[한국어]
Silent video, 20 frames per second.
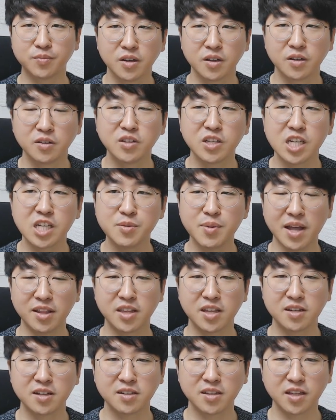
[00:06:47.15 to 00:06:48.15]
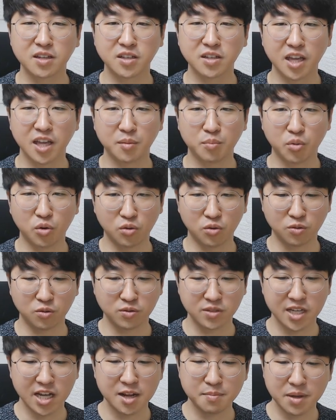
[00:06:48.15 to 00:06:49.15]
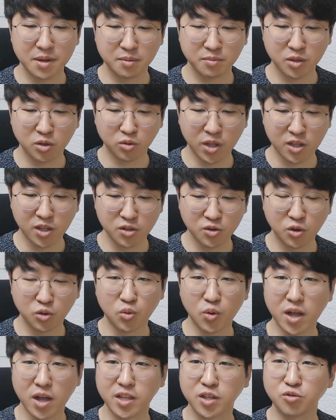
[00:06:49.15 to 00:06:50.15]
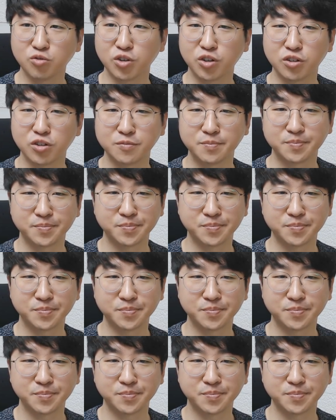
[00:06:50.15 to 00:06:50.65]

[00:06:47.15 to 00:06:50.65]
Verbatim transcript: 흔들리면 안 되는데 그게 뭐 사람 마음대로 되는 것도 아니고요.